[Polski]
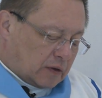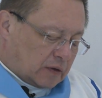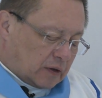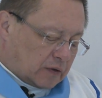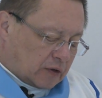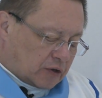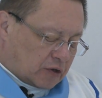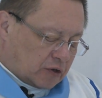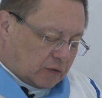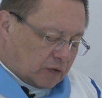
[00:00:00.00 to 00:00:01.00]
e, ta
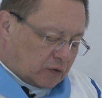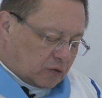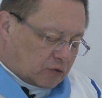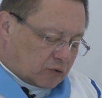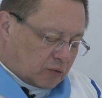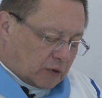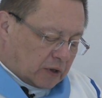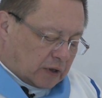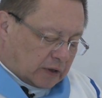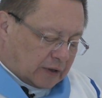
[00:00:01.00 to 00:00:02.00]
rzeczywistość, która
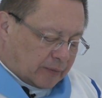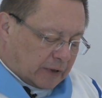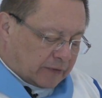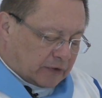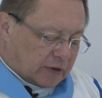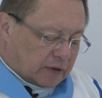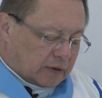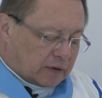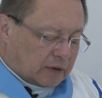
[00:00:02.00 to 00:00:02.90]
tak naprawdę